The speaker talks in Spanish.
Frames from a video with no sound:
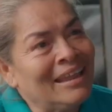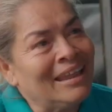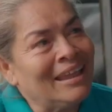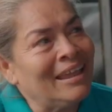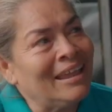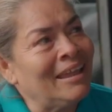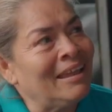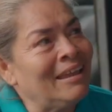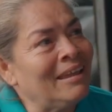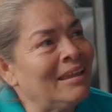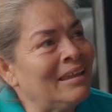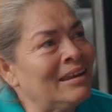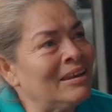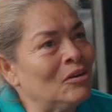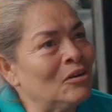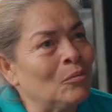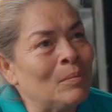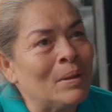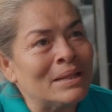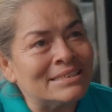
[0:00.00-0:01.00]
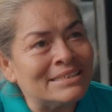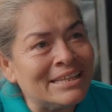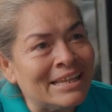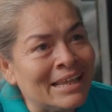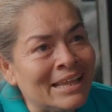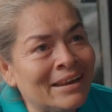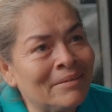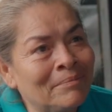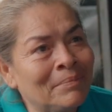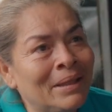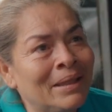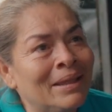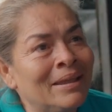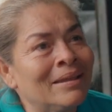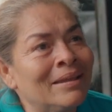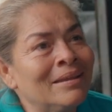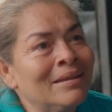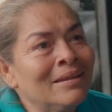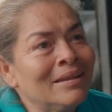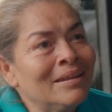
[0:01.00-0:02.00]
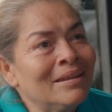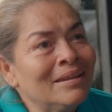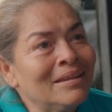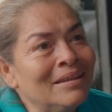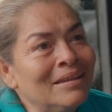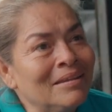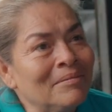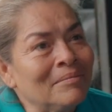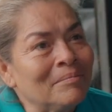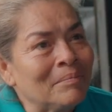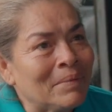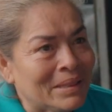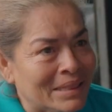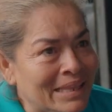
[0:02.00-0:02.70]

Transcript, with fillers: que no me sirve, ¿me